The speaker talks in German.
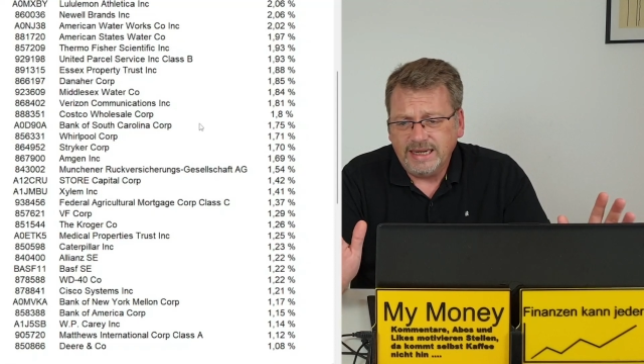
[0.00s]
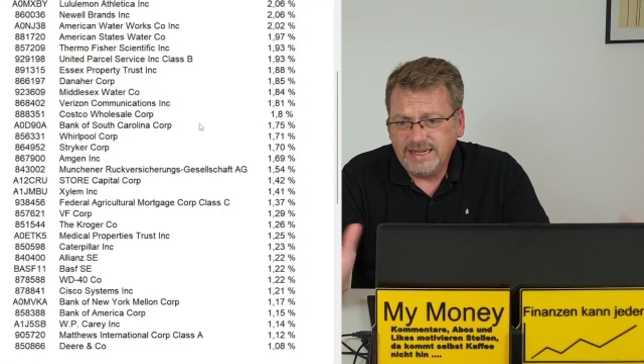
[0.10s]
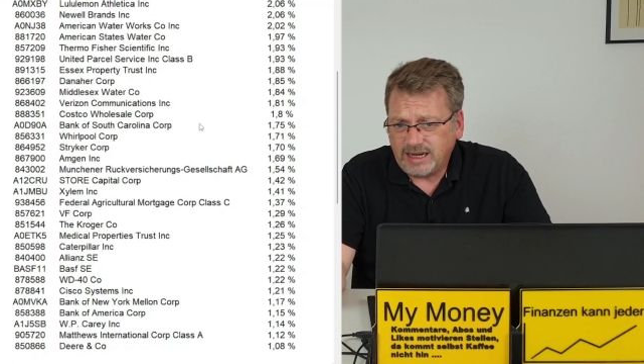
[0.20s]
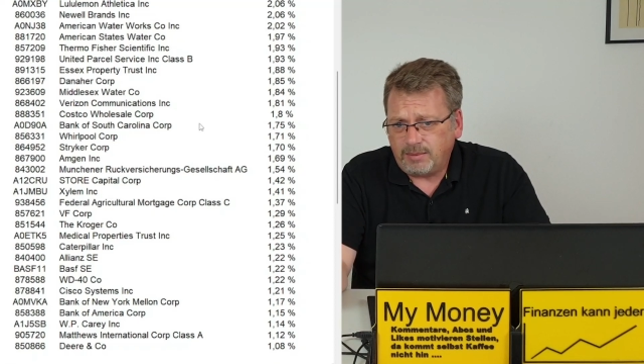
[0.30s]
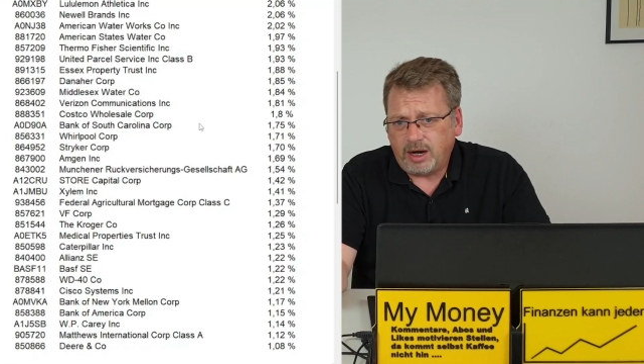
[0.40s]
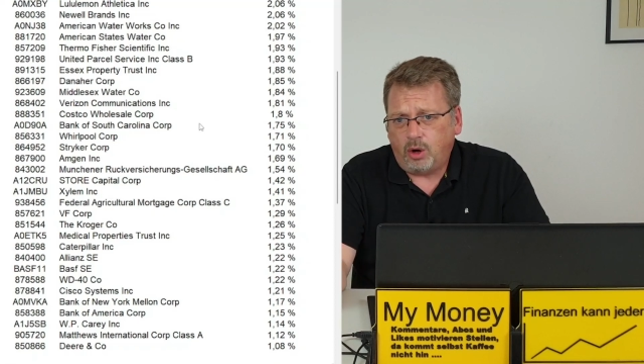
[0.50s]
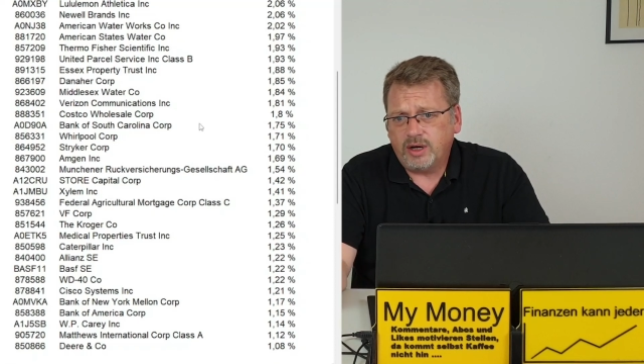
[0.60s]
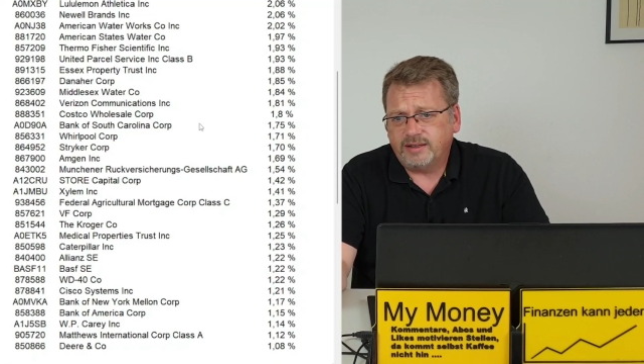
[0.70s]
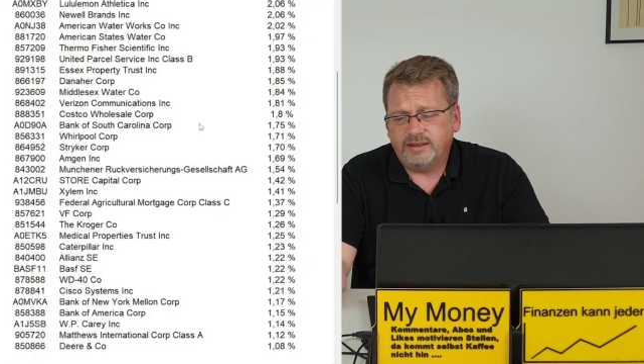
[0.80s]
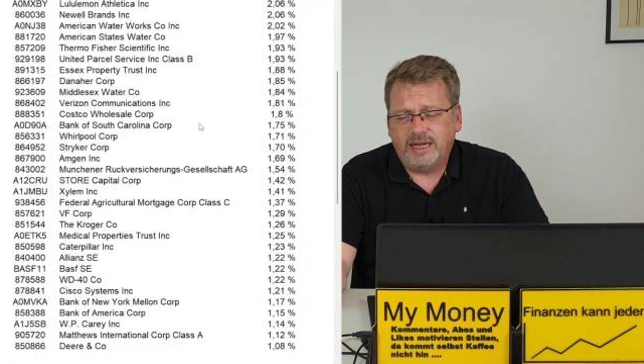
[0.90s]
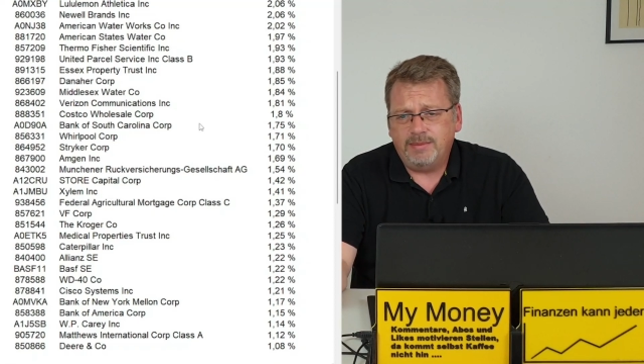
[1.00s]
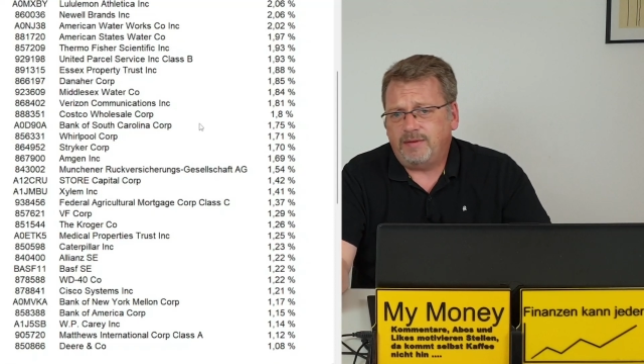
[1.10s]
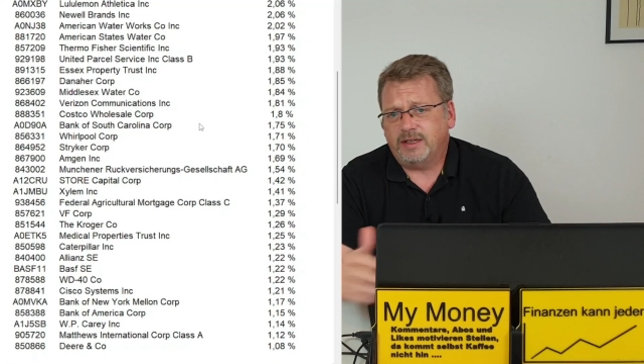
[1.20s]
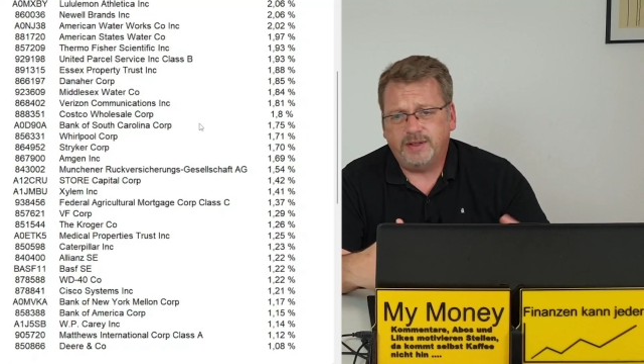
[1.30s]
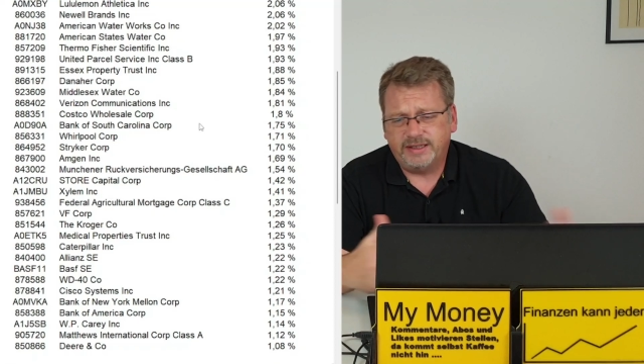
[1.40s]
Ist aber auch jetzt ein
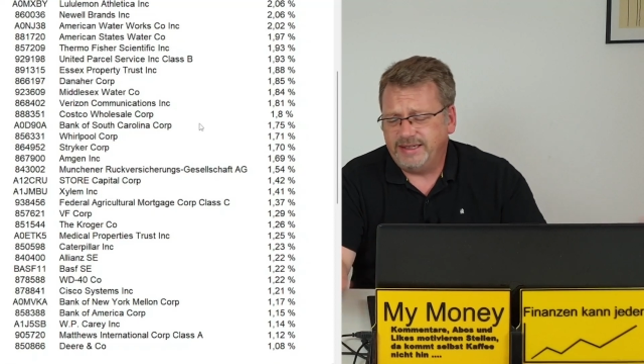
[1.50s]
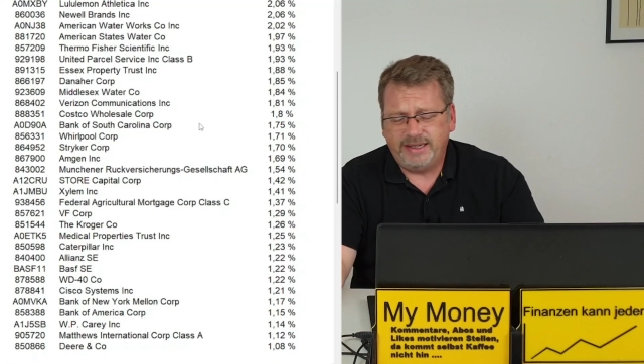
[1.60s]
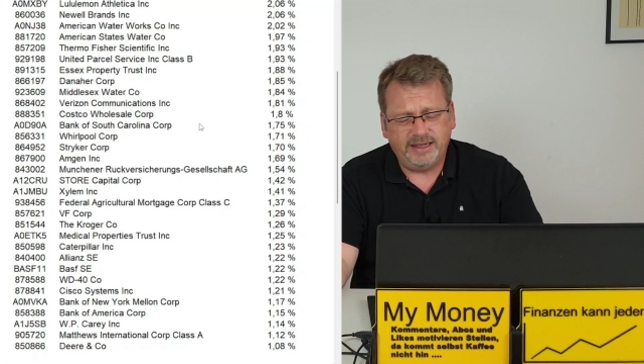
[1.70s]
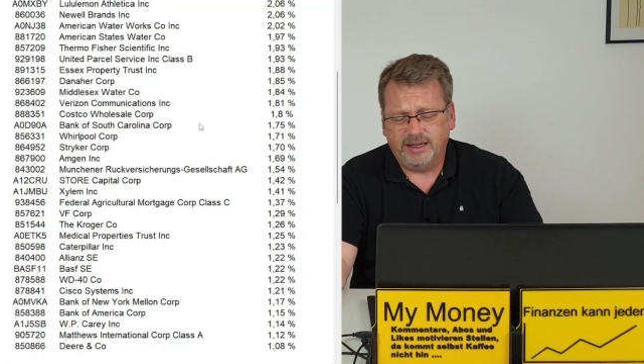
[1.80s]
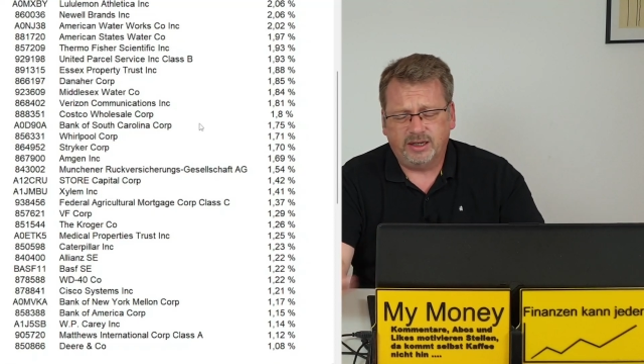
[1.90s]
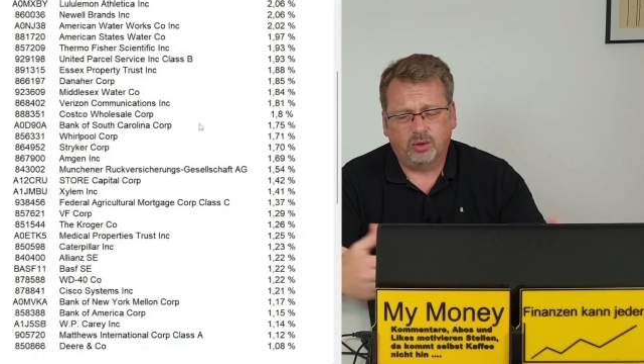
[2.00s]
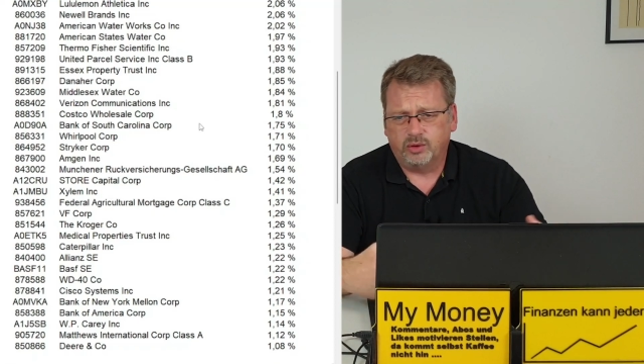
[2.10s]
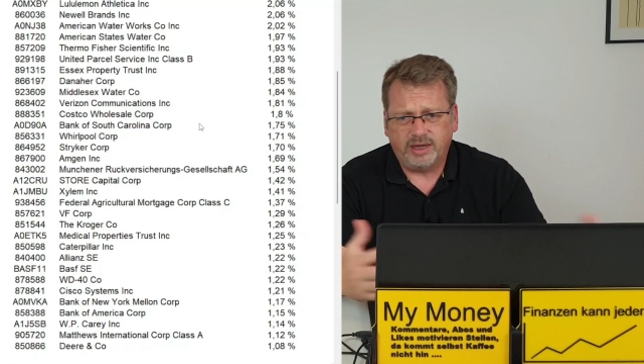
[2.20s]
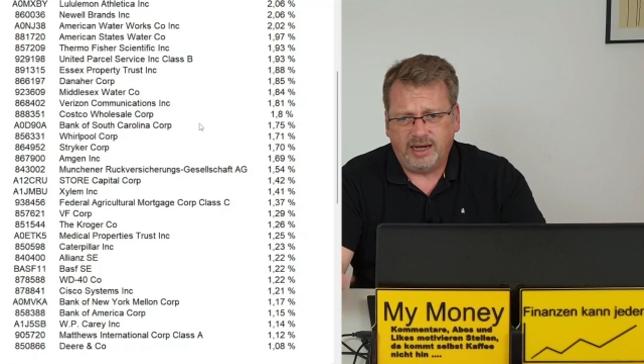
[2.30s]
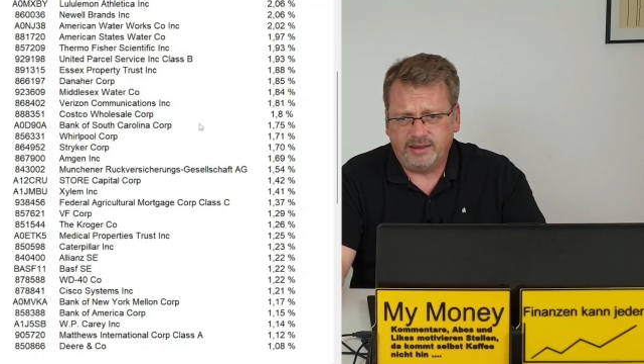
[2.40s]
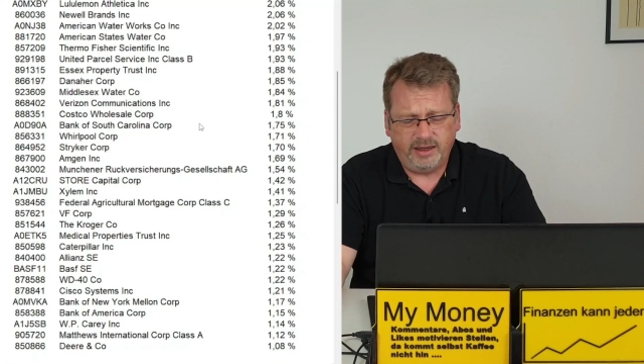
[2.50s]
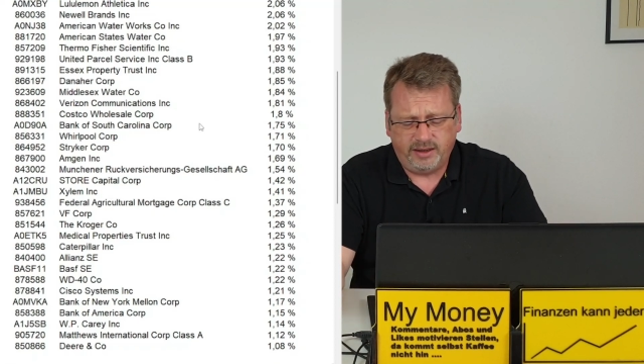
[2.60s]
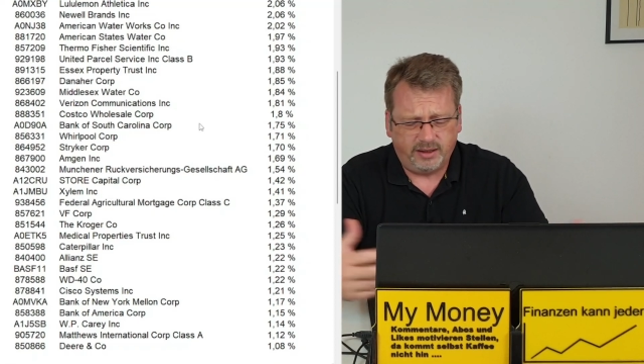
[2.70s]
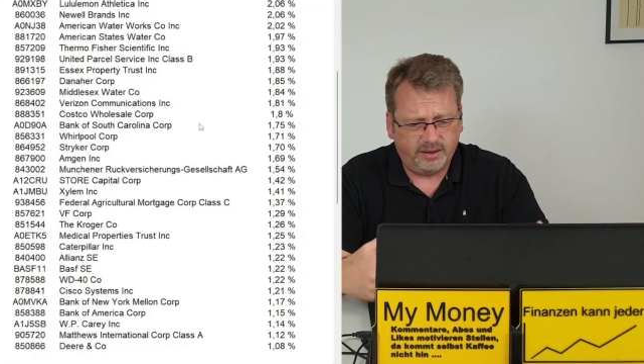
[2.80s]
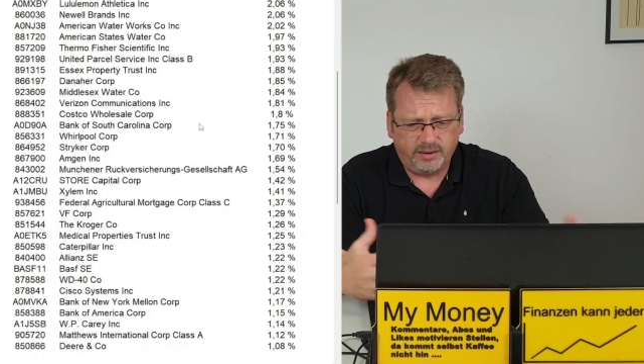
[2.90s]
Thema, was jetzt nicht äh,
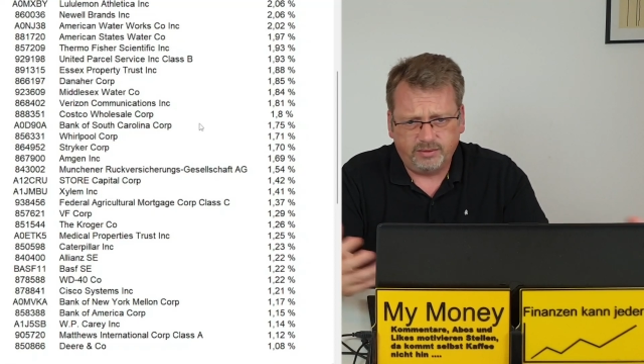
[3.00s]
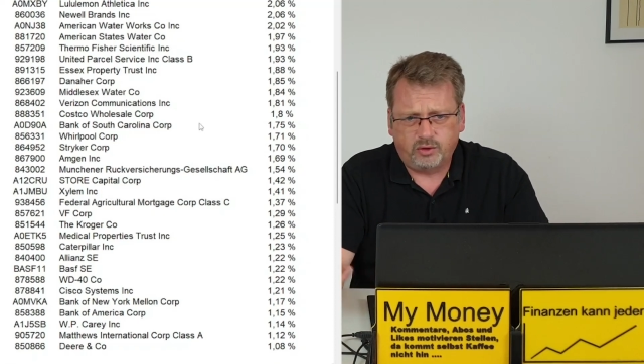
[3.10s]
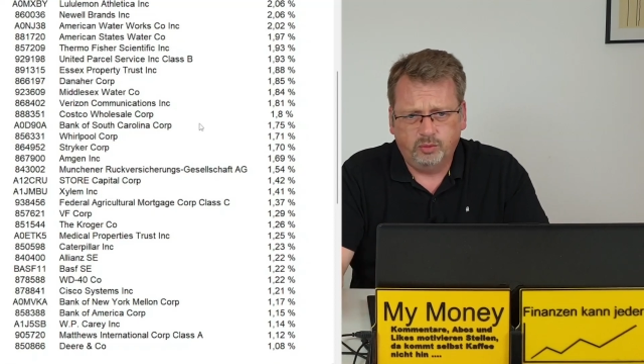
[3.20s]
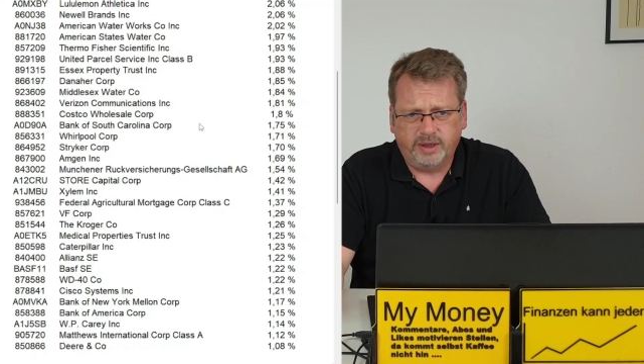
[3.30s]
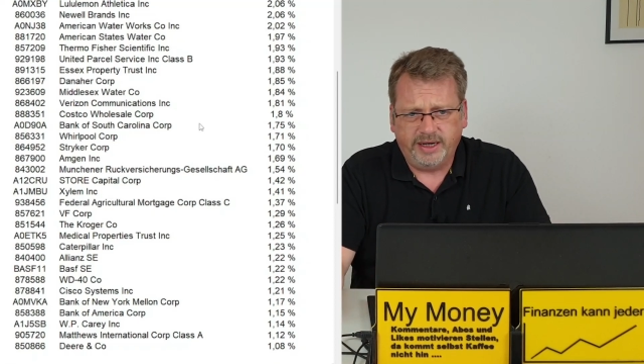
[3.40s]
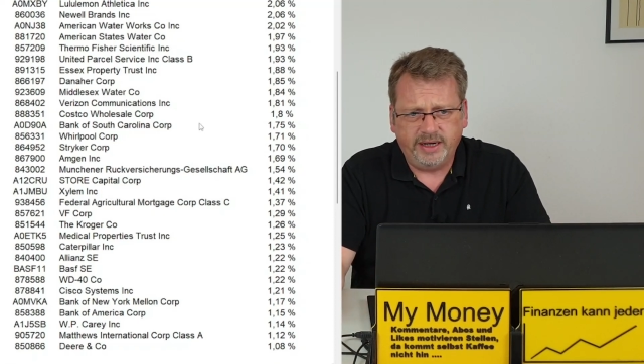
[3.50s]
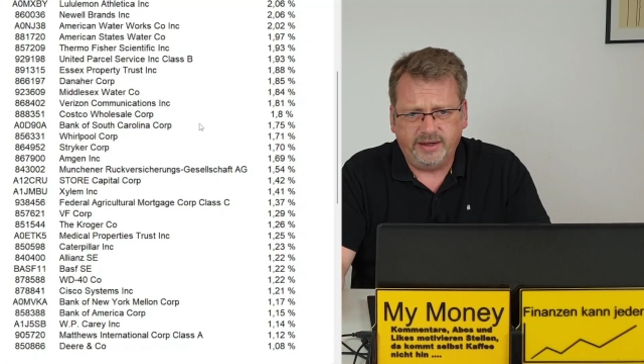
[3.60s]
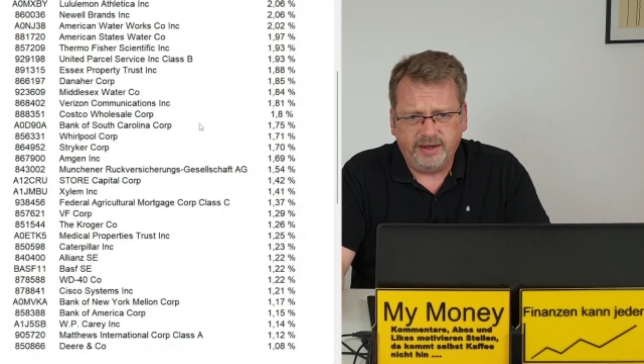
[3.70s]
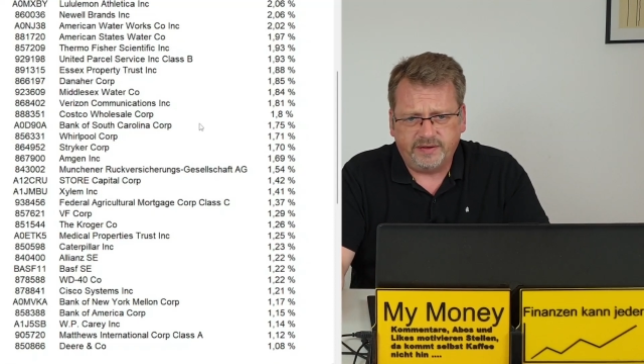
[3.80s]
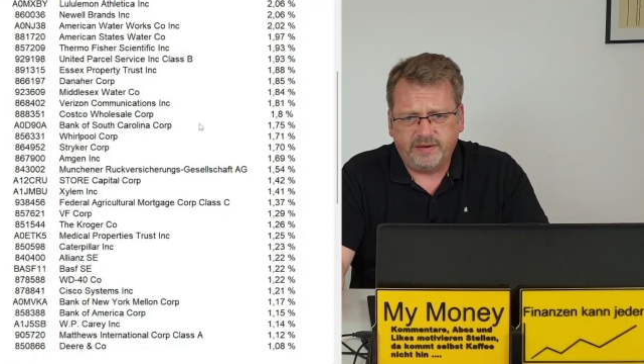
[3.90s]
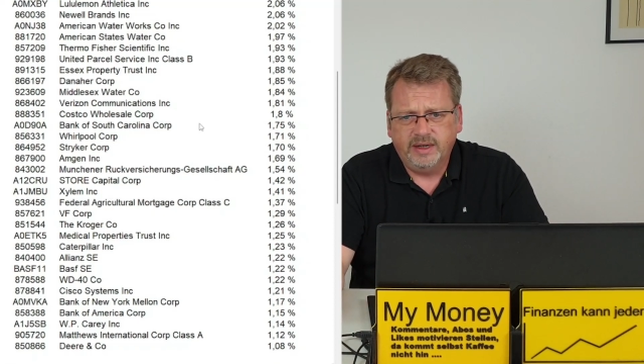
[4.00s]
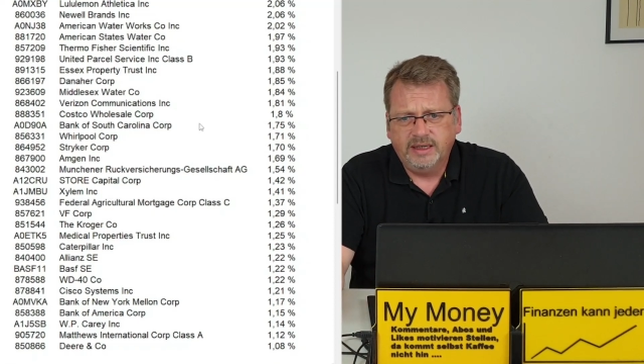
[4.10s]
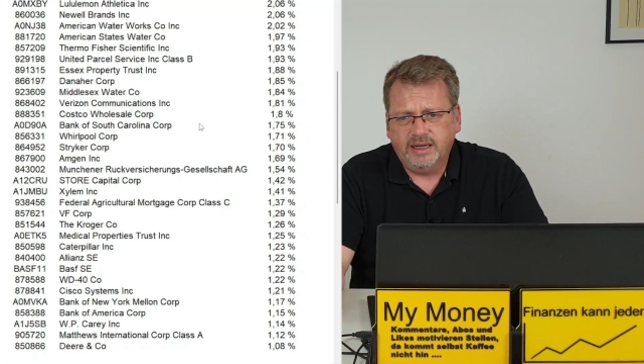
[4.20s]
großartig zu bereden ist.